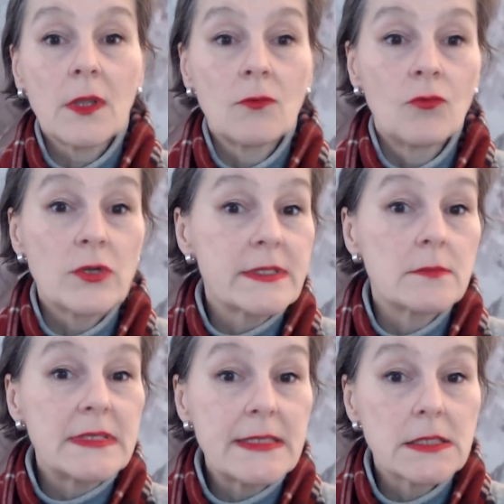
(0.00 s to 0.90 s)

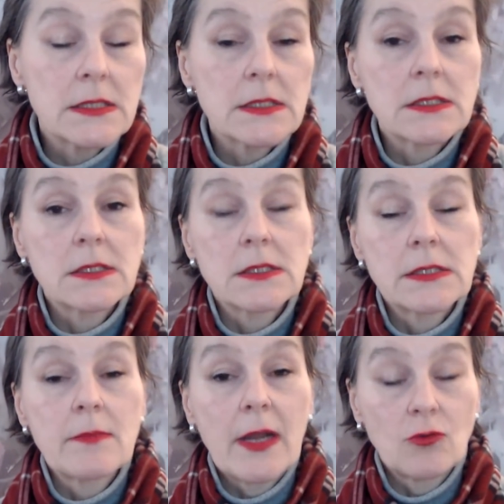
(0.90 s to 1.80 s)
8-10
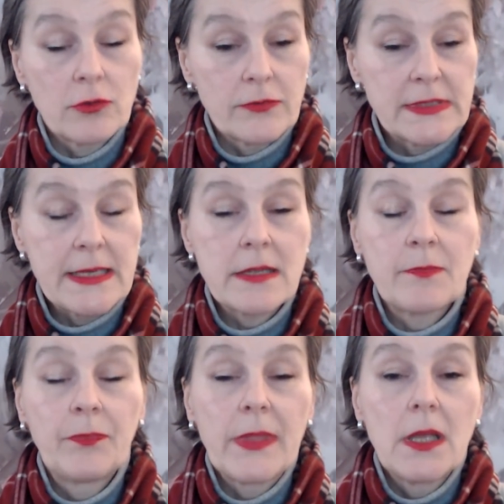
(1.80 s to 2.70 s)
самолетов в день,